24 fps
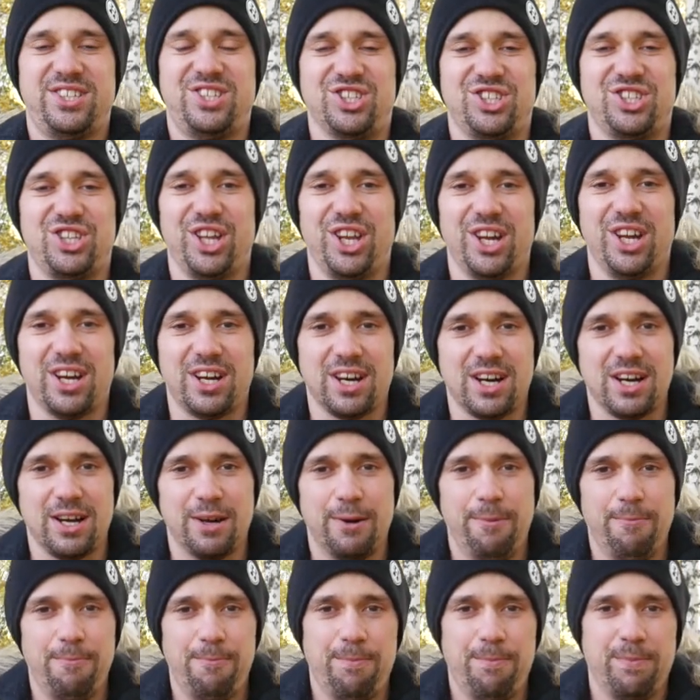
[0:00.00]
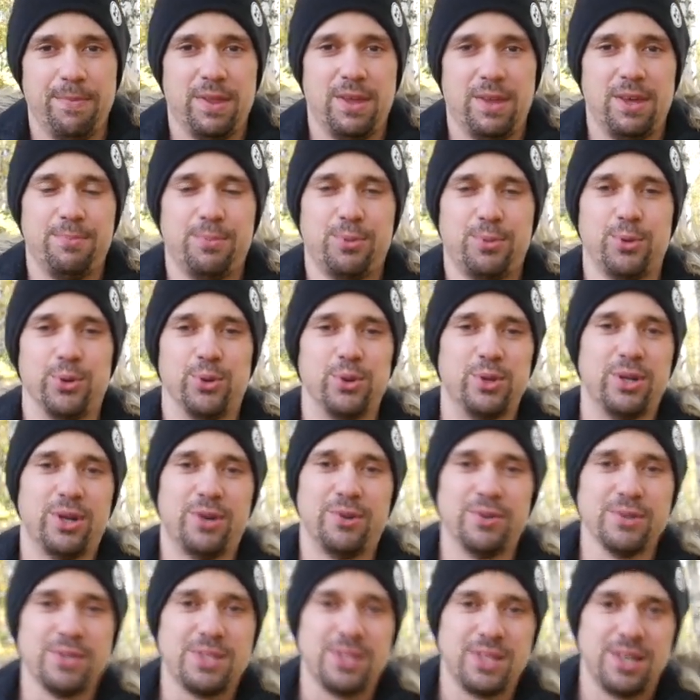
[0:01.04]
4К и буду
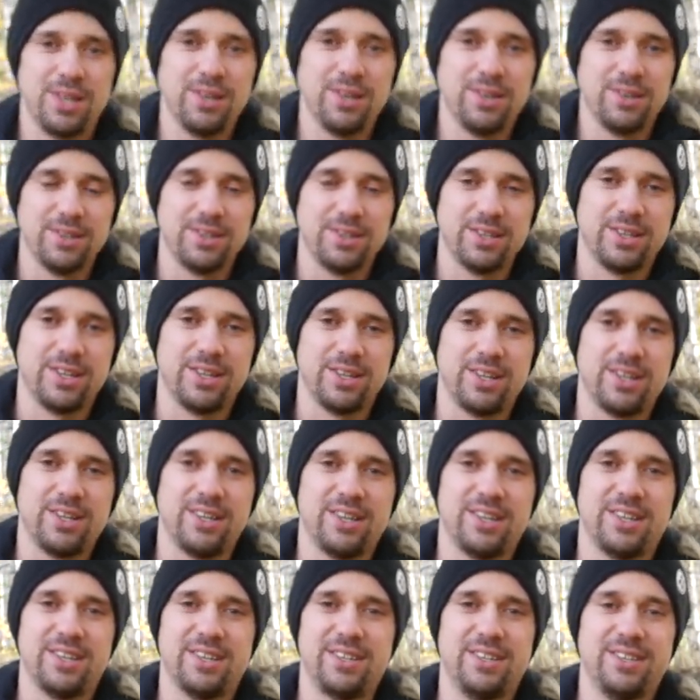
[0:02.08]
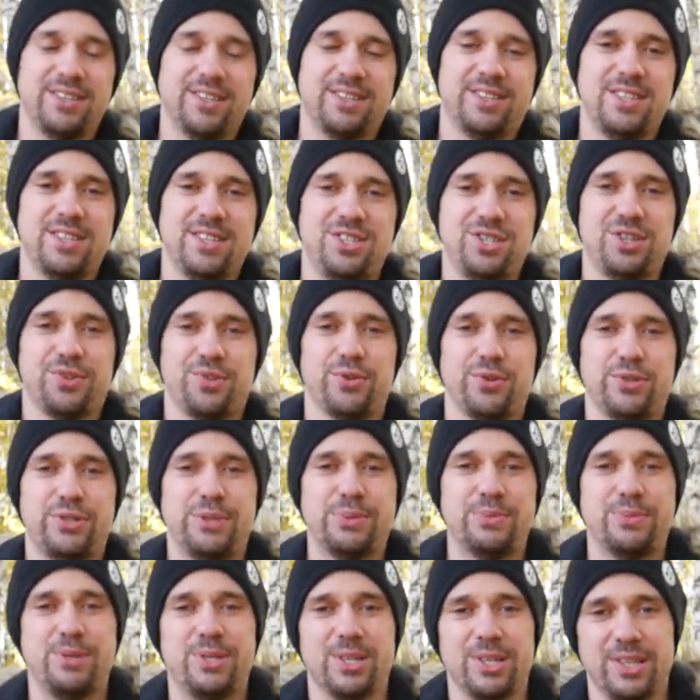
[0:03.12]
downscale до
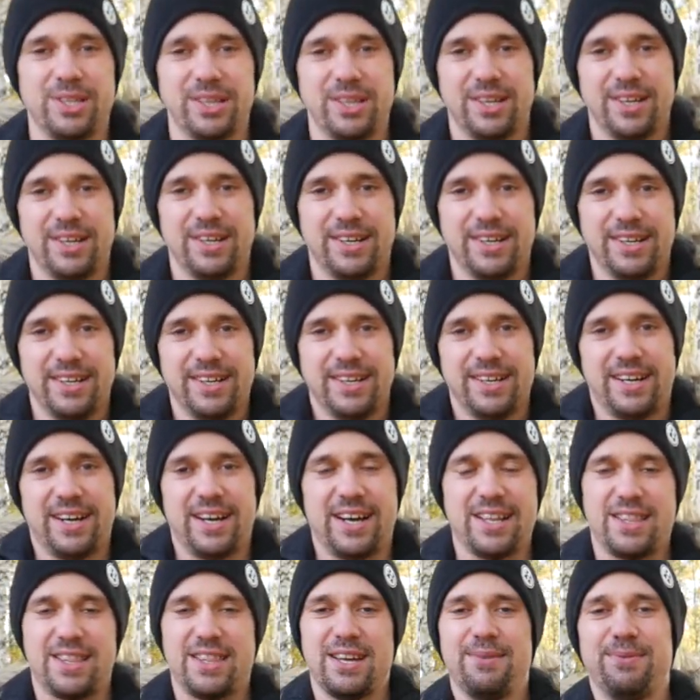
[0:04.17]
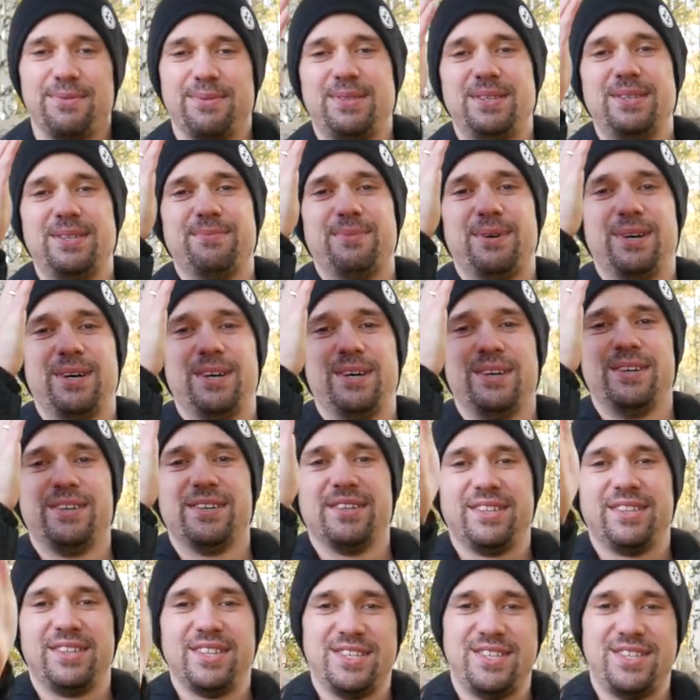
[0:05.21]
1080, а там снимаю
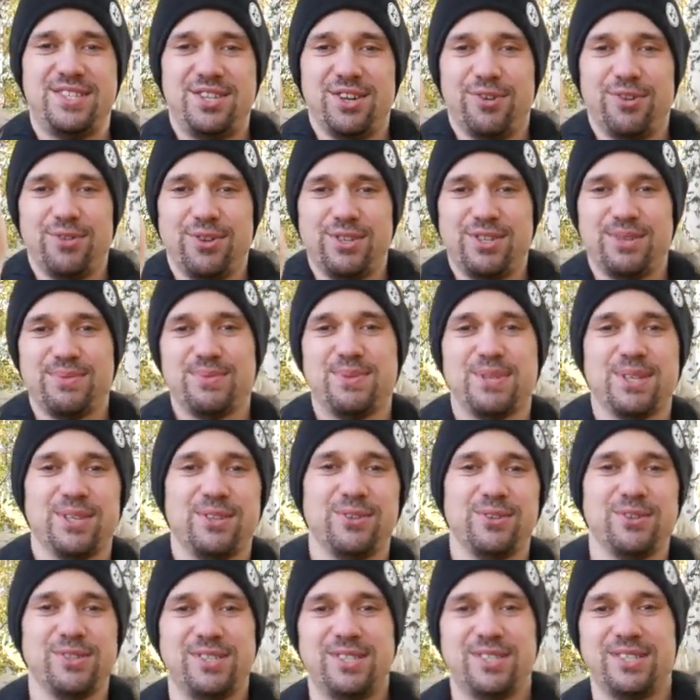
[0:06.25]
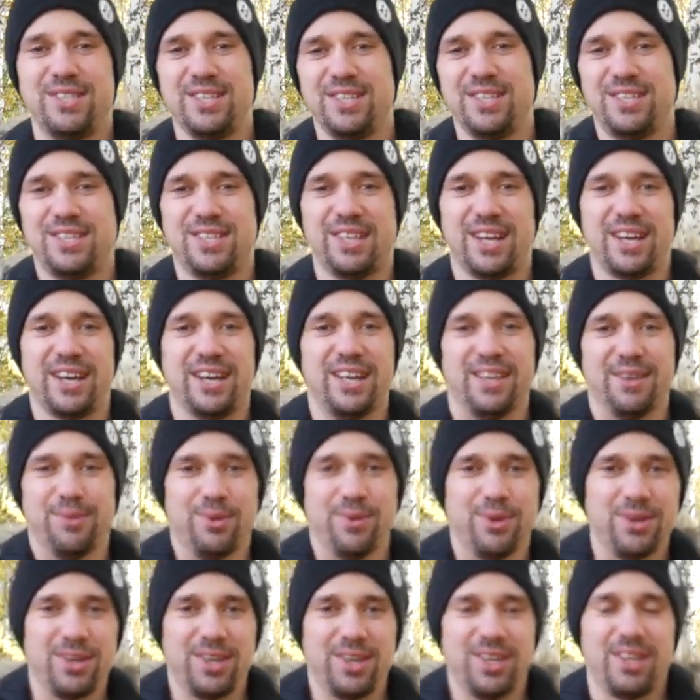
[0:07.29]
1080. То есть здесь такая
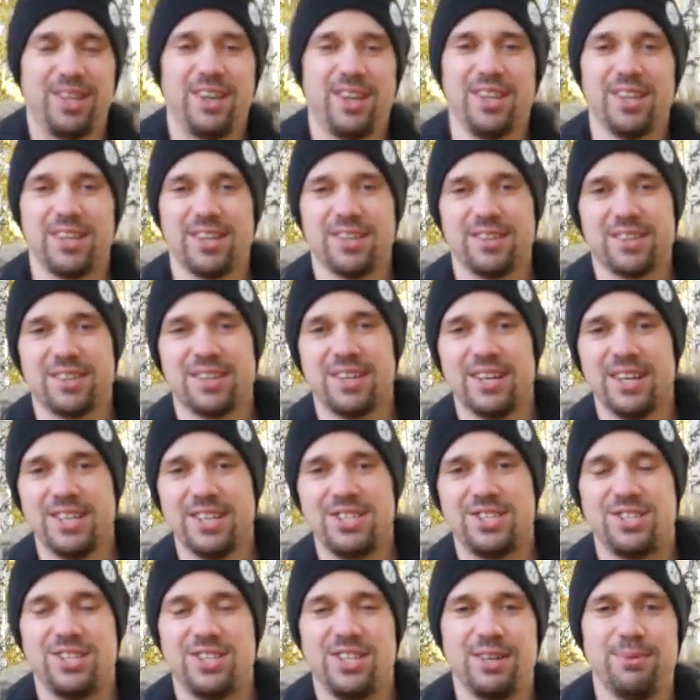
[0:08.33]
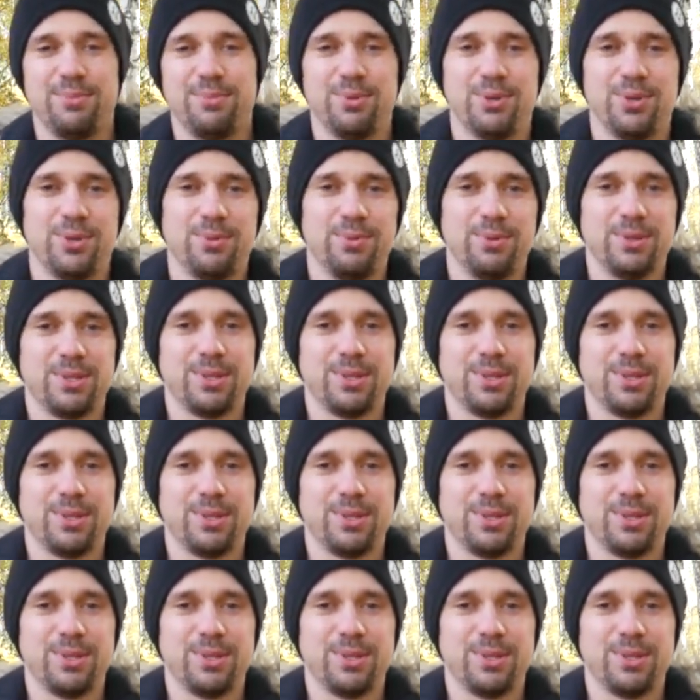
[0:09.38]
немного хитринка, точнее было бы